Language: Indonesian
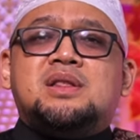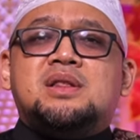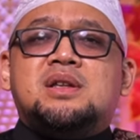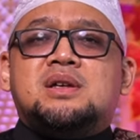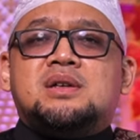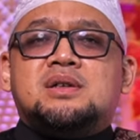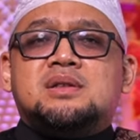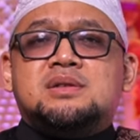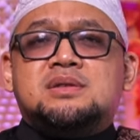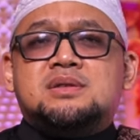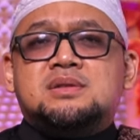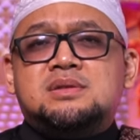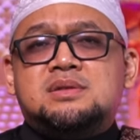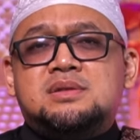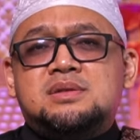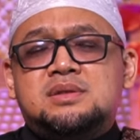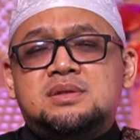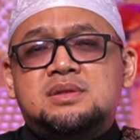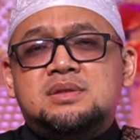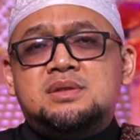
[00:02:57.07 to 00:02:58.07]
Allah
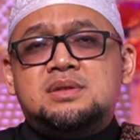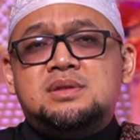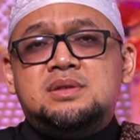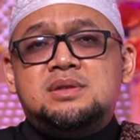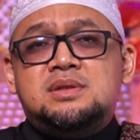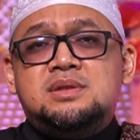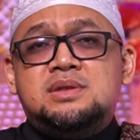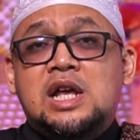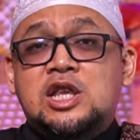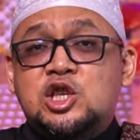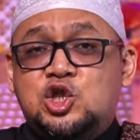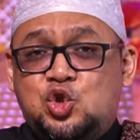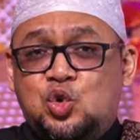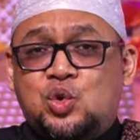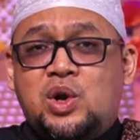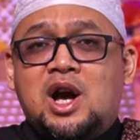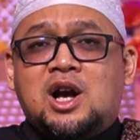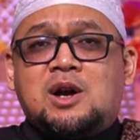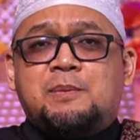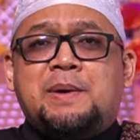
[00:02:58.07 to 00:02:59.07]
dan
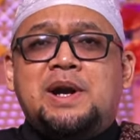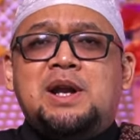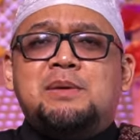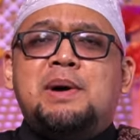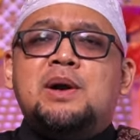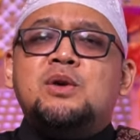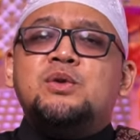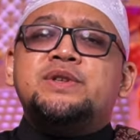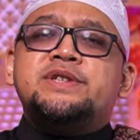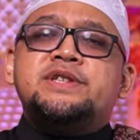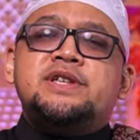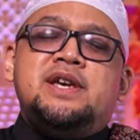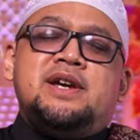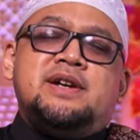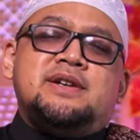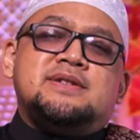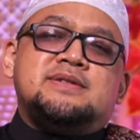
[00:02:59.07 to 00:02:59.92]
juga kepada manusia.